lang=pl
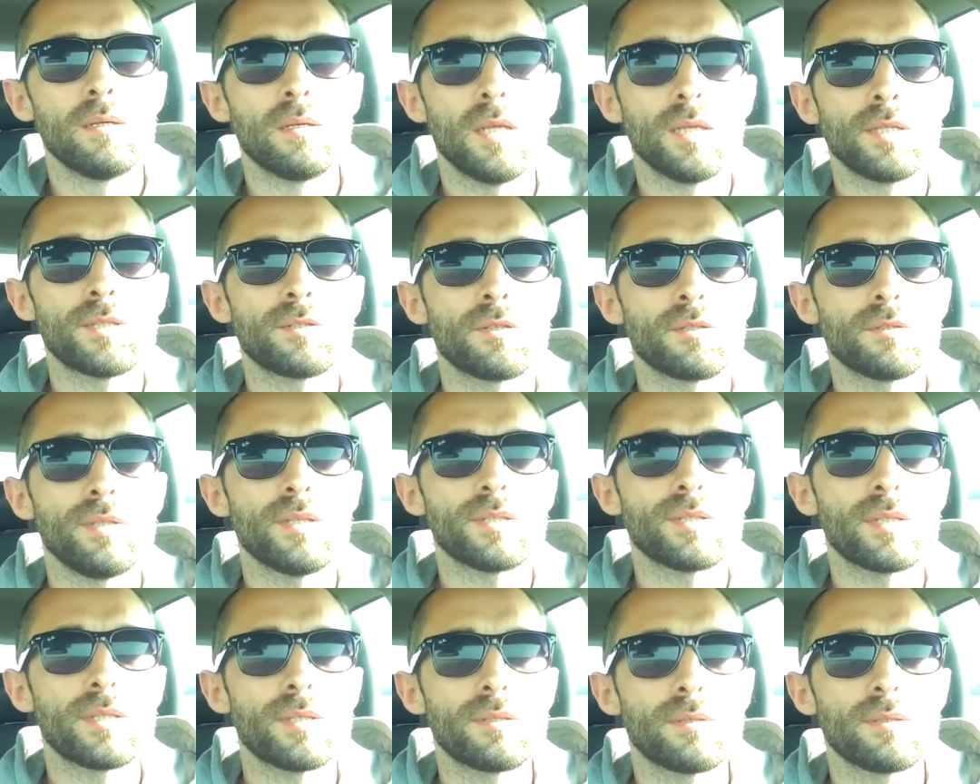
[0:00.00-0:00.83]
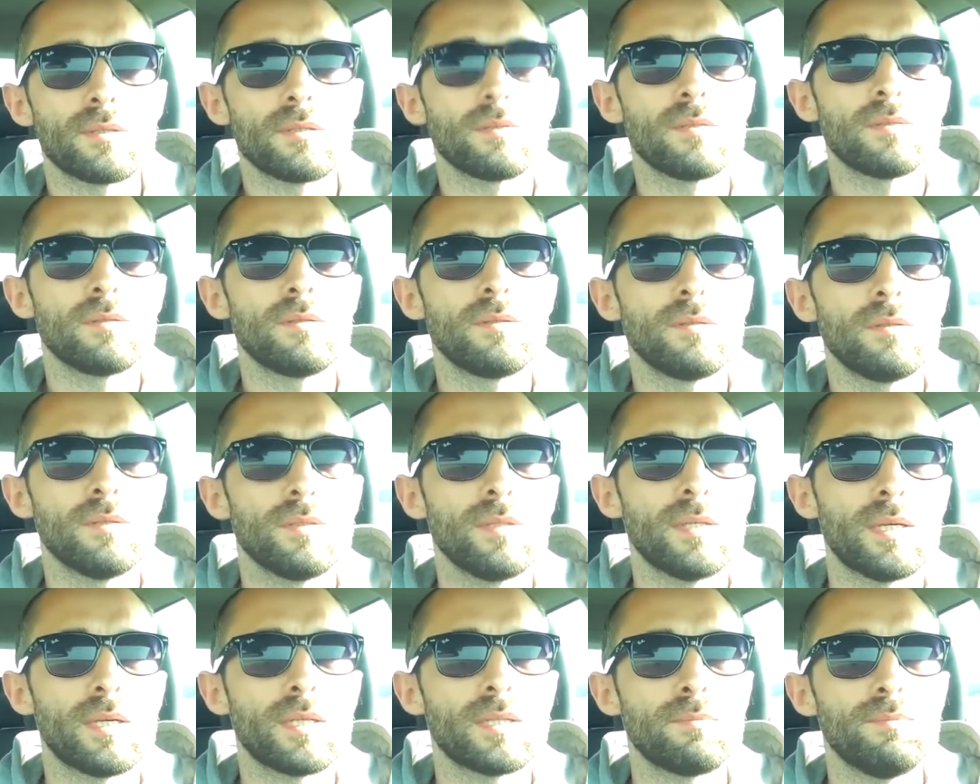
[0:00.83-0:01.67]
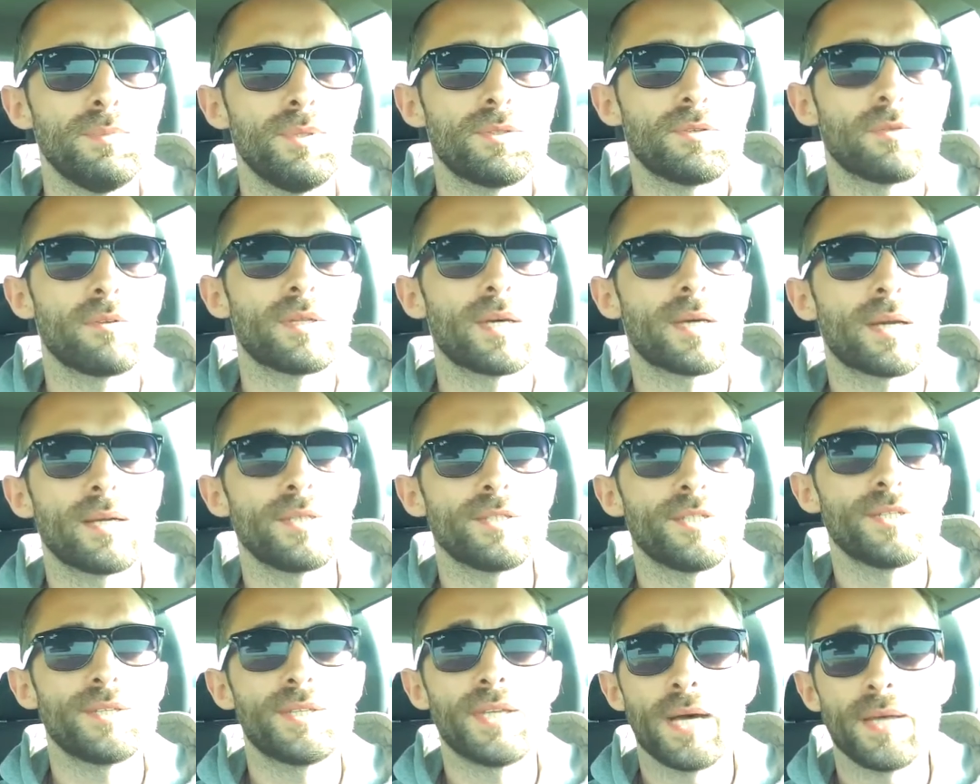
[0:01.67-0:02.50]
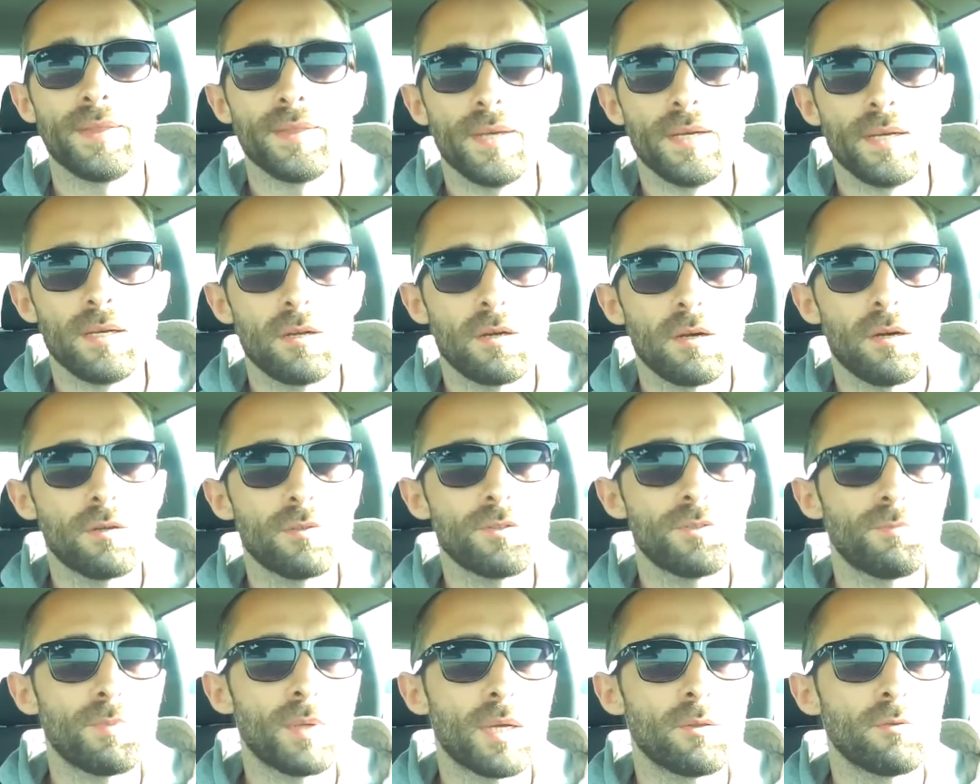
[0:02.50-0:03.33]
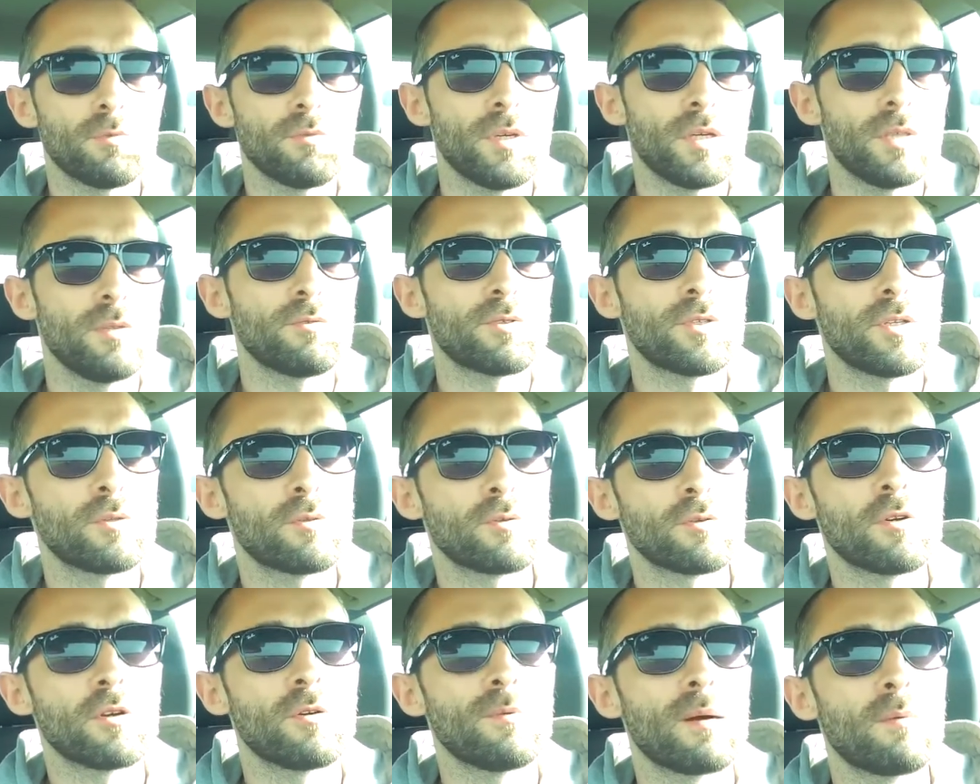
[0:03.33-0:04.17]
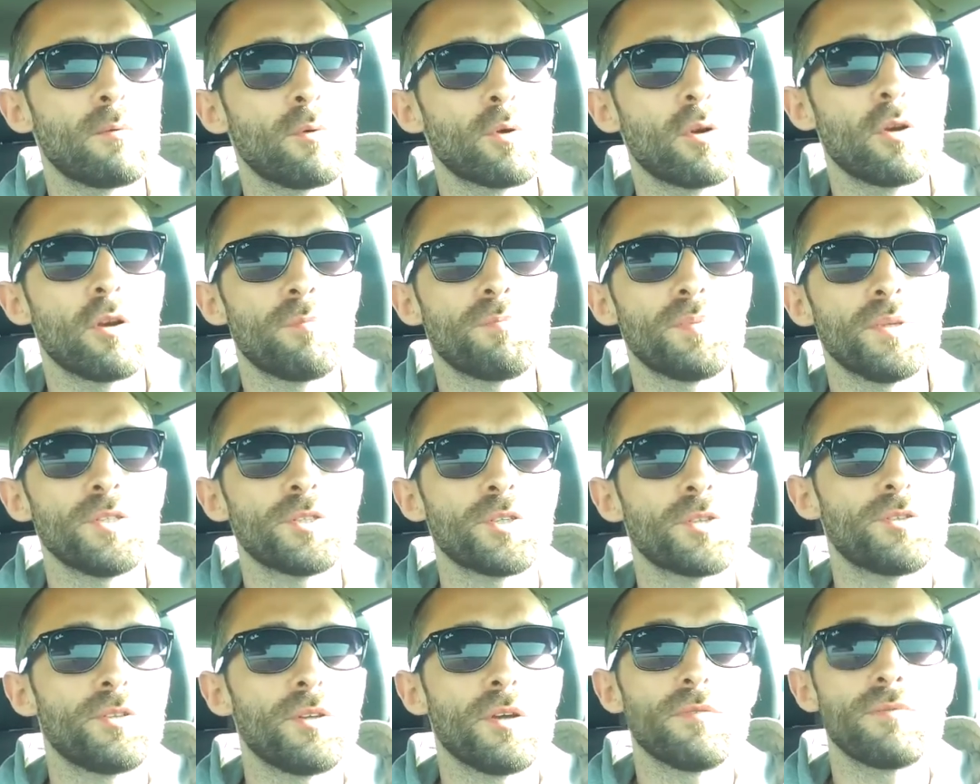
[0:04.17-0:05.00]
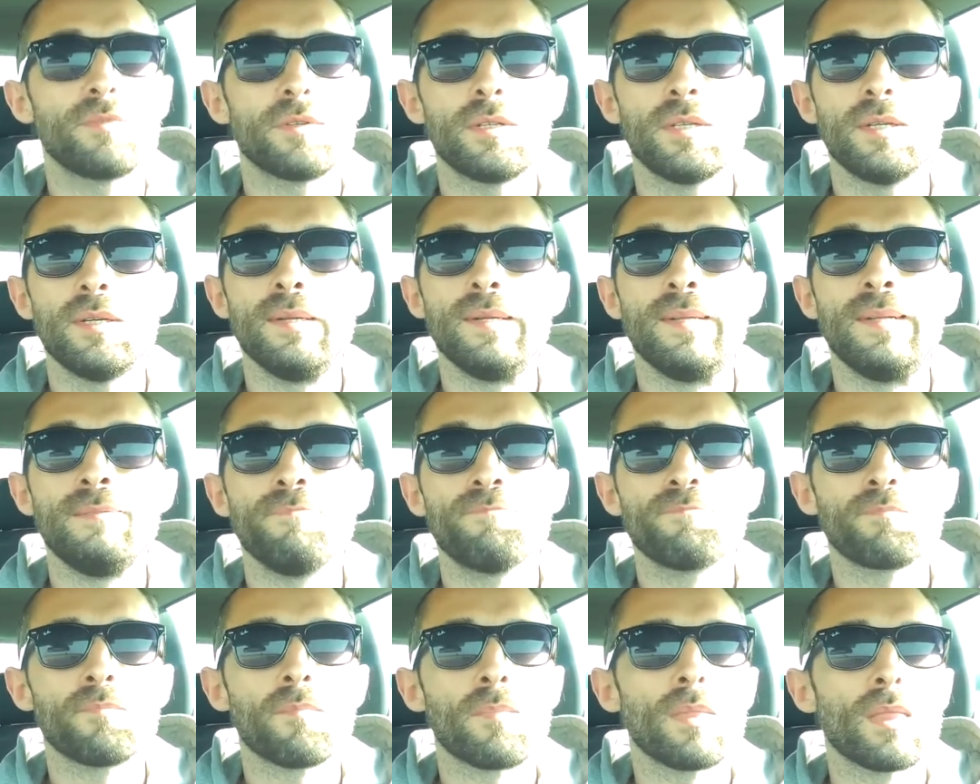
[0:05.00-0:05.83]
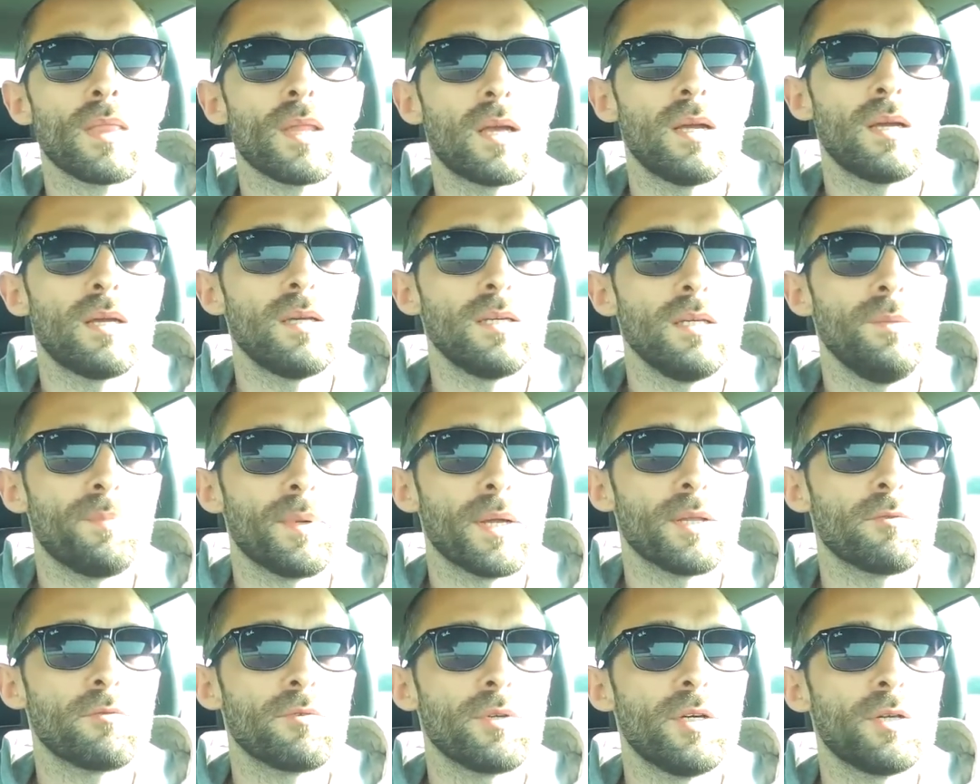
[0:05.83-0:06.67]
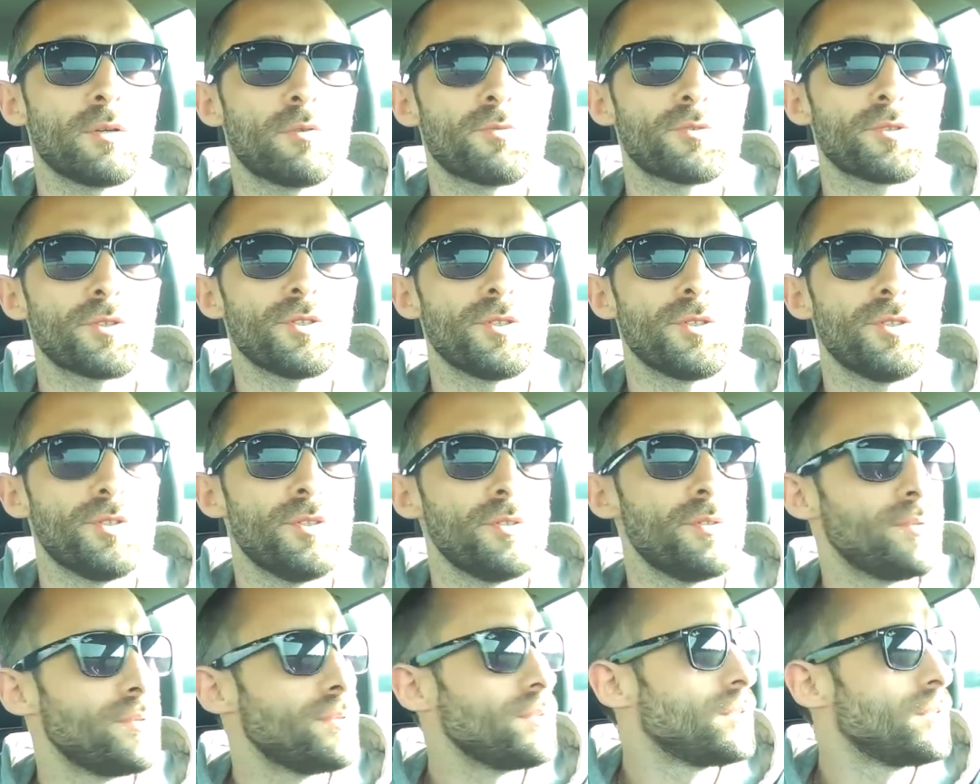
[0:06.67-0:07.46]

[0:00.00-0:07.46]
Lecz no niestety nie jest mi to na razie dane, choć planuję, już niedługo mam urlop pięciodniowy i planuję ruszyć